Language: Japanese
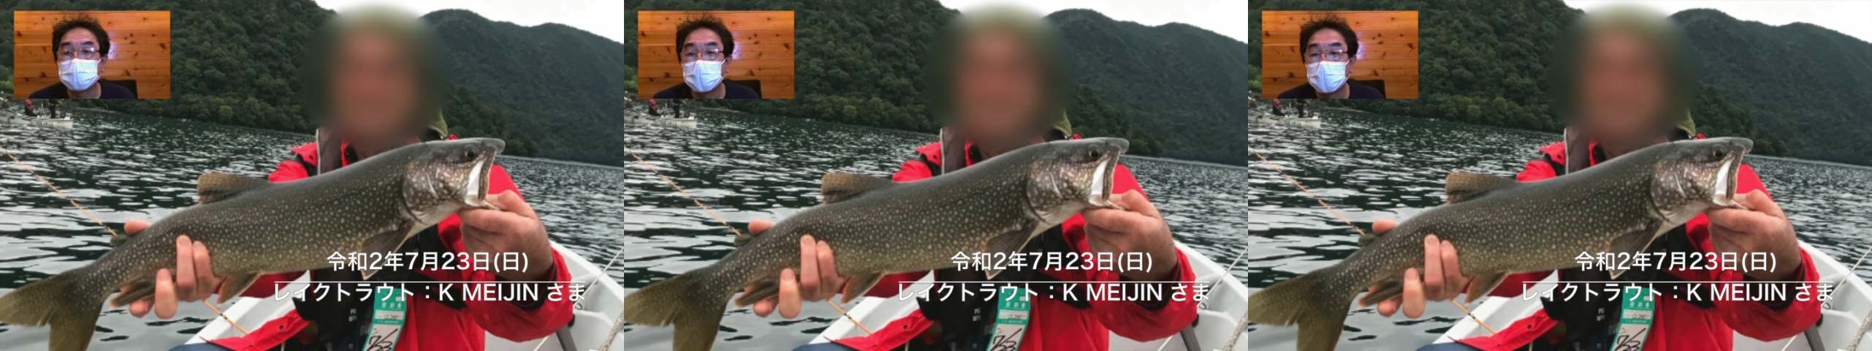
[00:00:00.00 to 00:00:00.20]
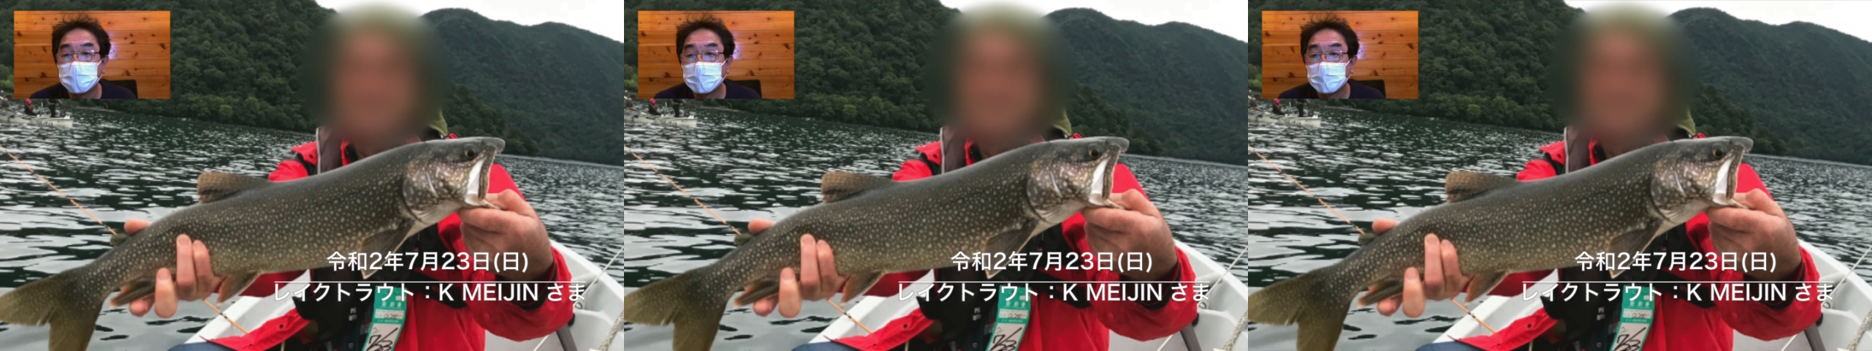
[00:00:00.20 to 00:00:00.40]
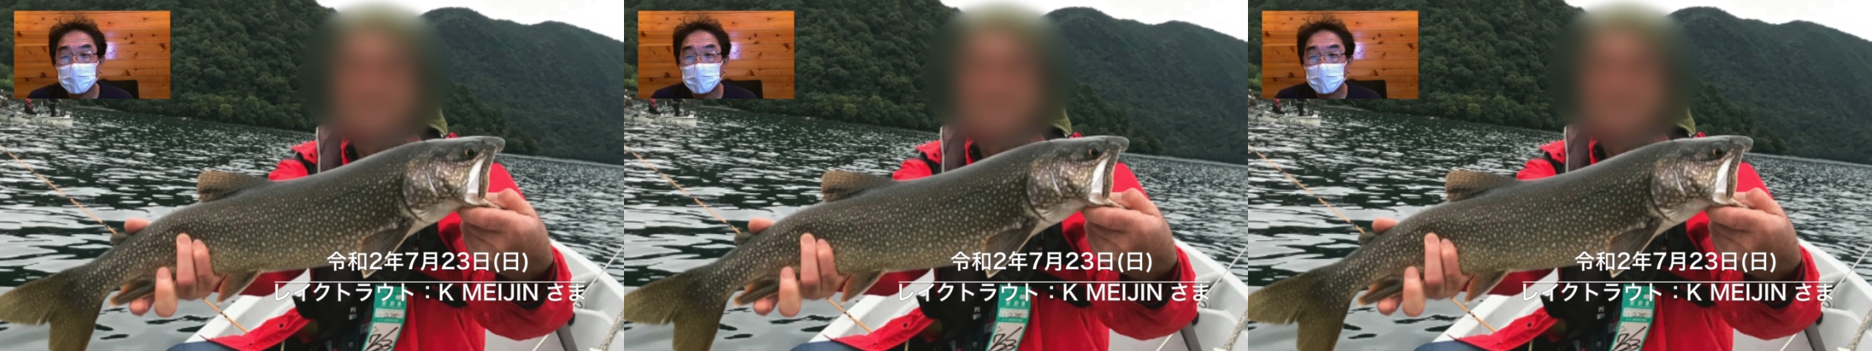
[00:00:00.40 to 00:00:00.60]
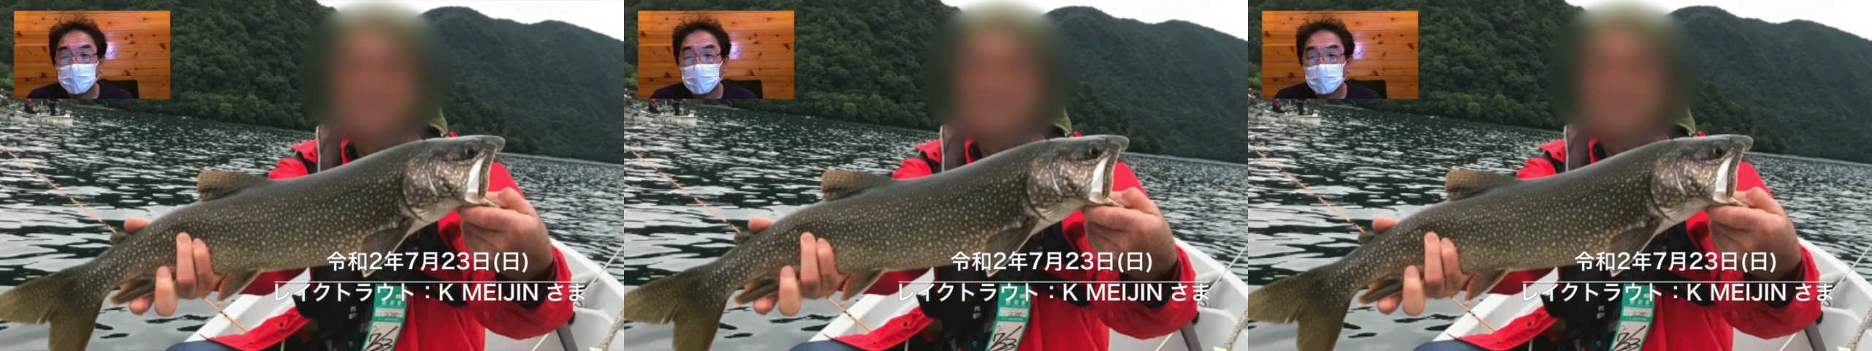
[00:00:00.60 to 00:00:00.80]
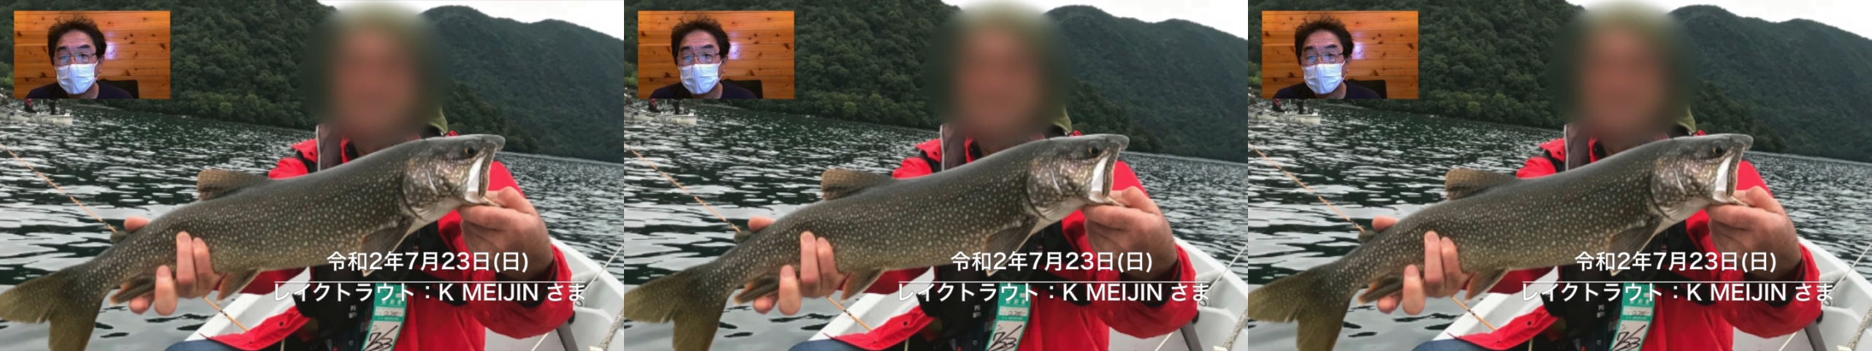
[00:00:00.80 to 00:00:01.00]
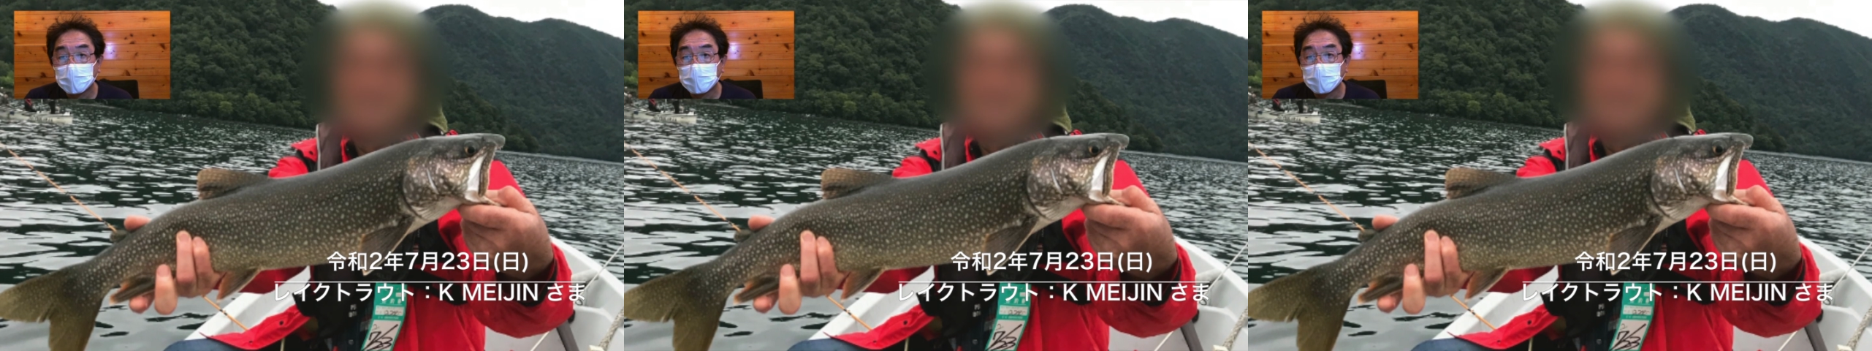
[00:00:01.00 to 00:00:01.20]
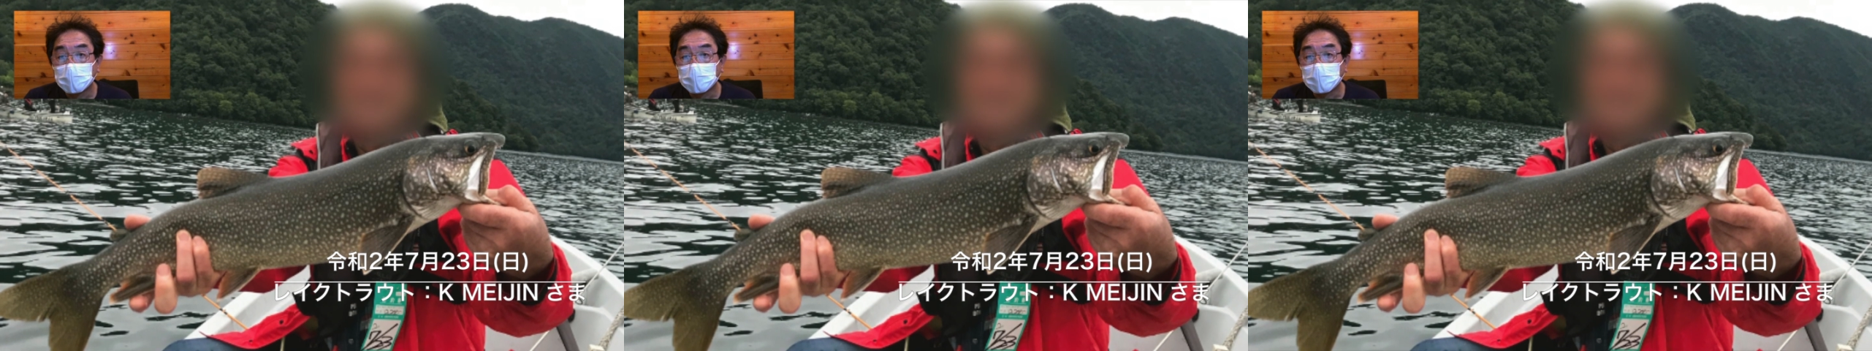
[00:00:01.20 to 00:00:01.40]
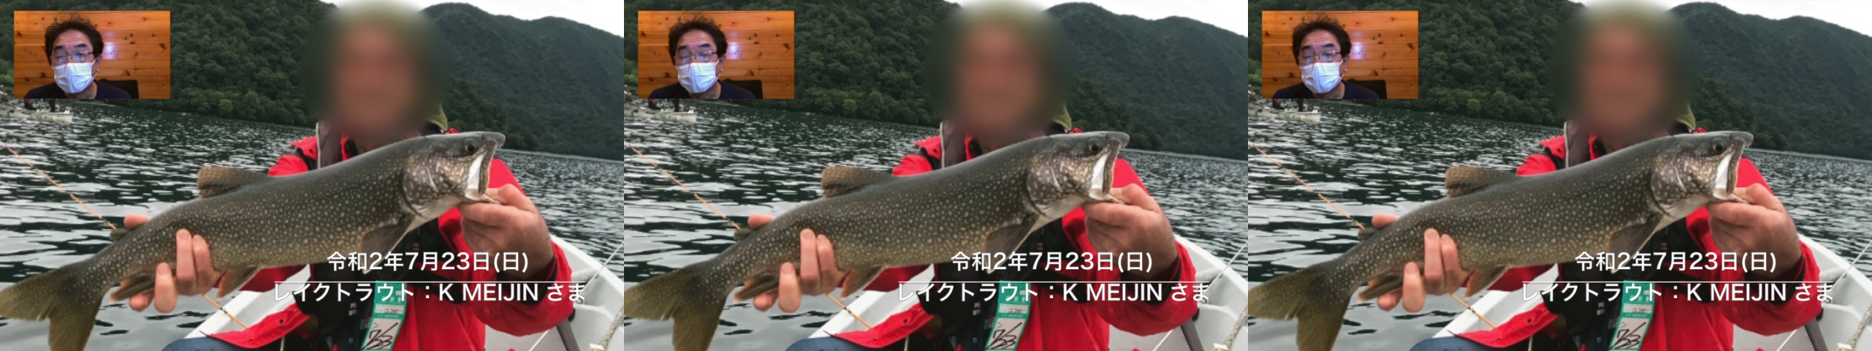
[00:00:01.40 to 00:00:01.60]
ね。
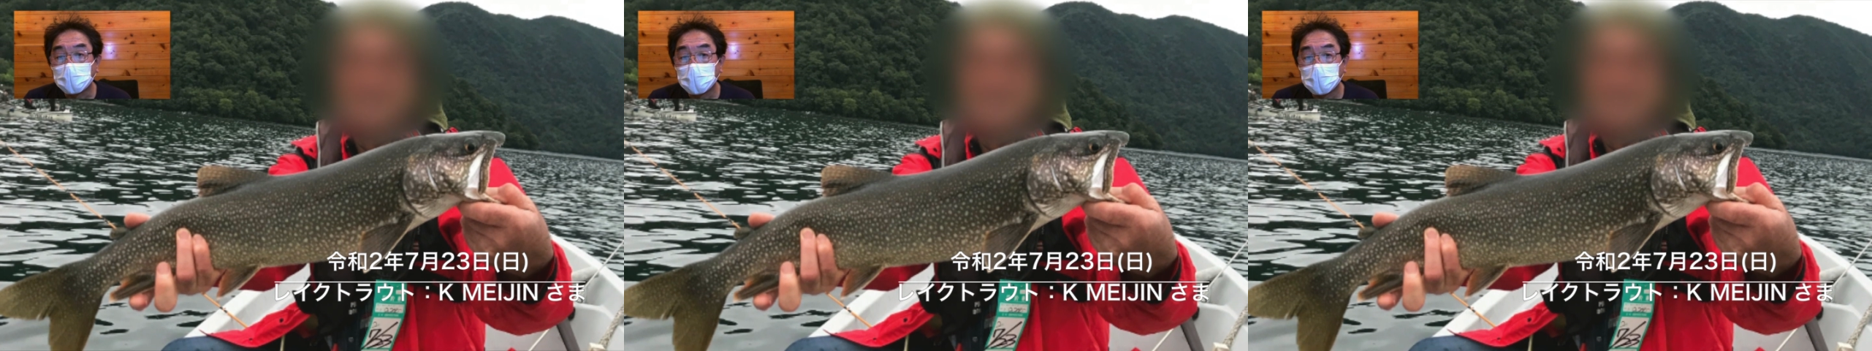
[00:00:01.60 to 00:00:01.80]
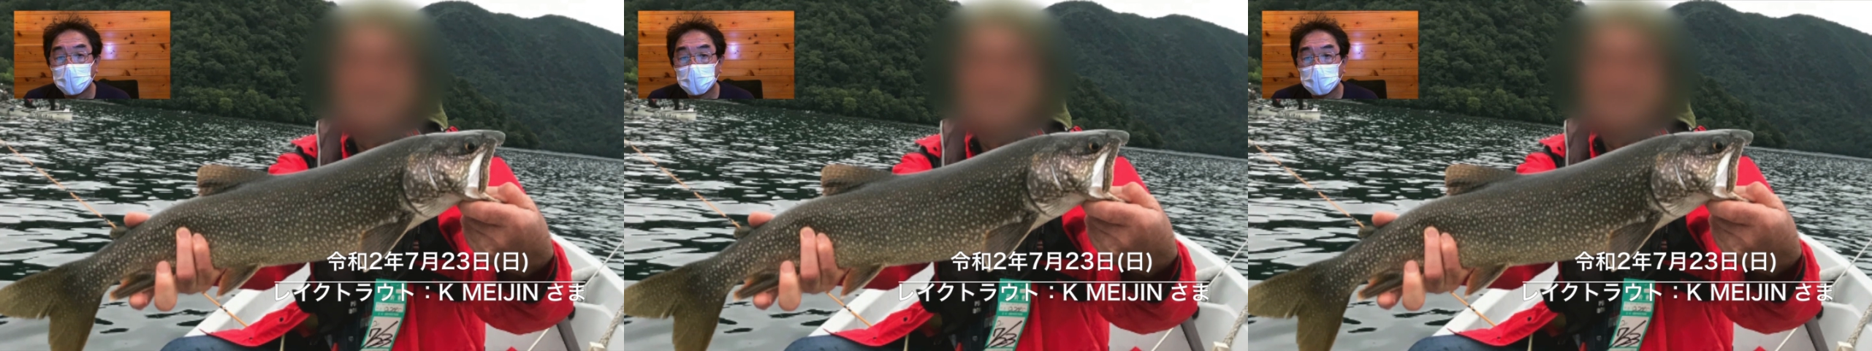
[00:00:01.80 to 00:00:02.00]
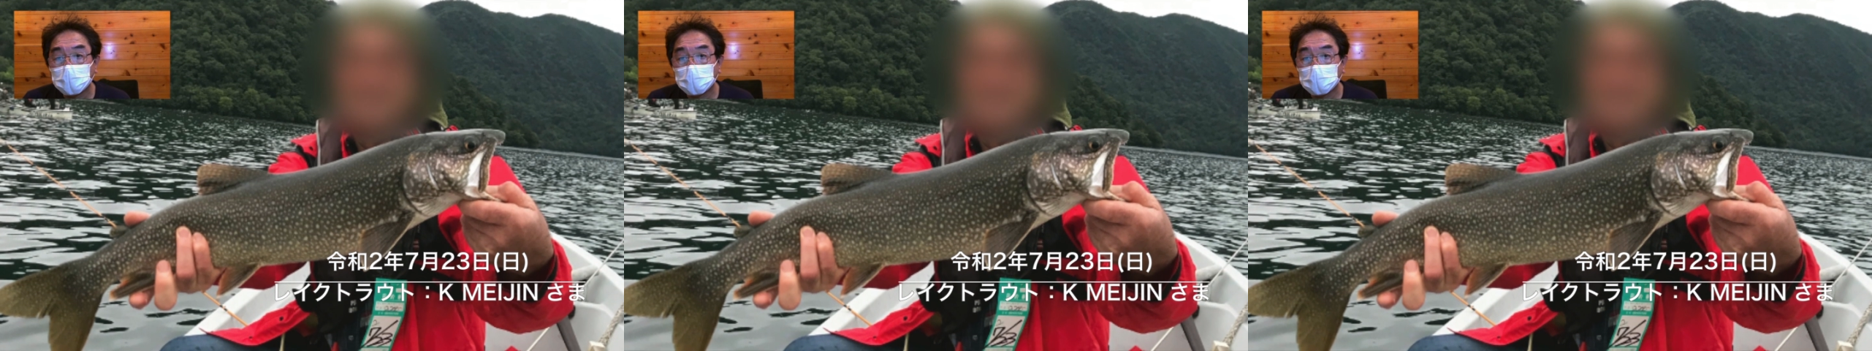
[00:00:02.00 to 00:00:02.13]
これ